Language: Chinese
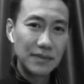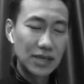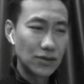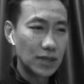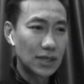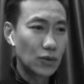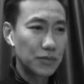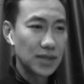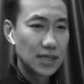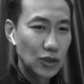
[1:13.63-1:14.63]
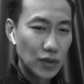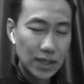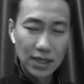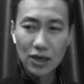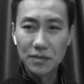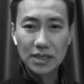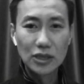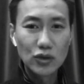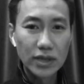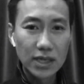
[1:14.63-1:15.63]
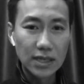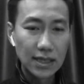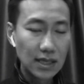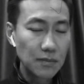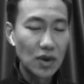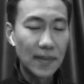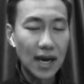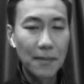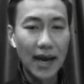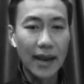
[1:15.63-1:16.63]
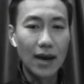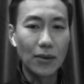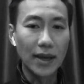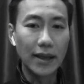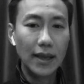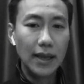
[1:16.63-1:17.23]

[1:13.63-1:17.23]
每个人在想我没有时间做这 c h 没时间做那个，其实没有把它排好来。